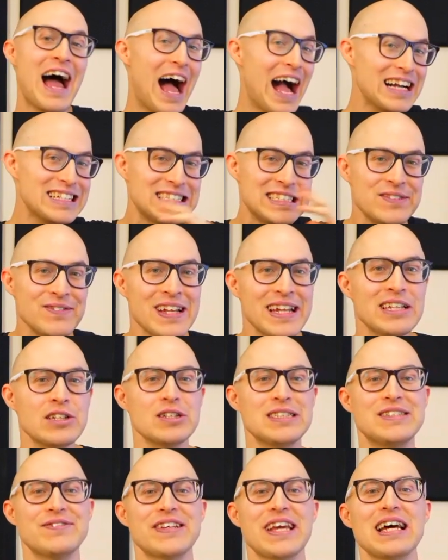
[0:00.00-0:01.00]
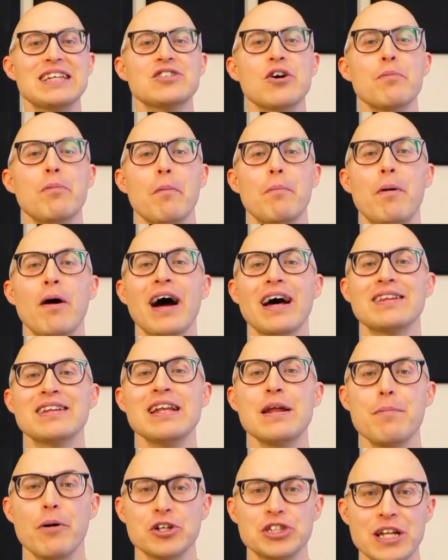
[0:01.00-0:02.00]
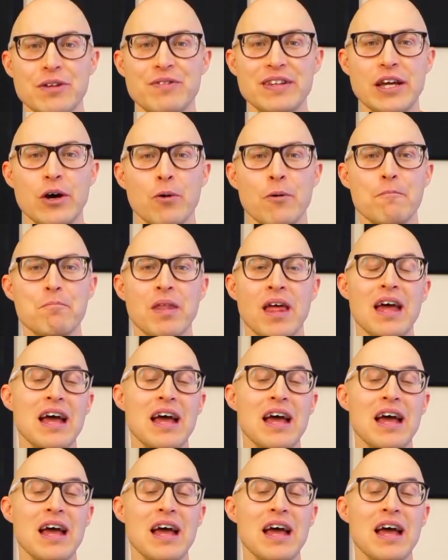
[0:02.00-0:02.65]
à activer les notifications pour ne pas rater les prochaines vidéos.